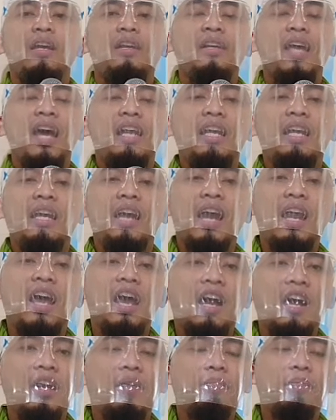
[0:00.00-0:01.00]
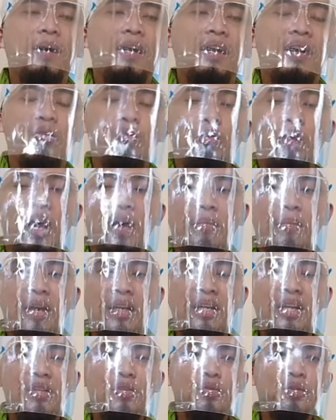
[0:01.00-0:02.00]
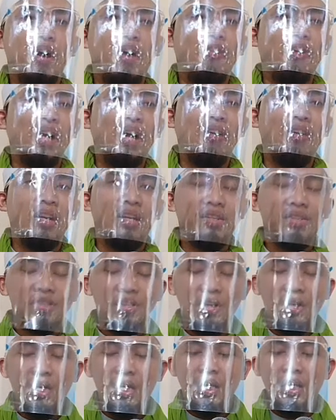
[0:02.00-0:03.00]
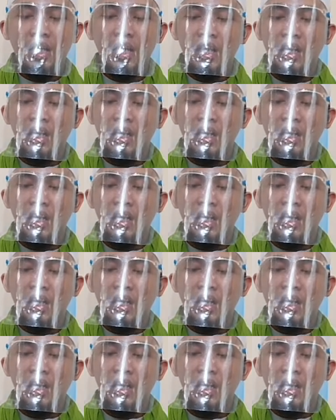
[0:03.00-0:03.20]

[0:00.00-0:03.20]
Dari kalangan para ulama dan juga orang-orang soleh.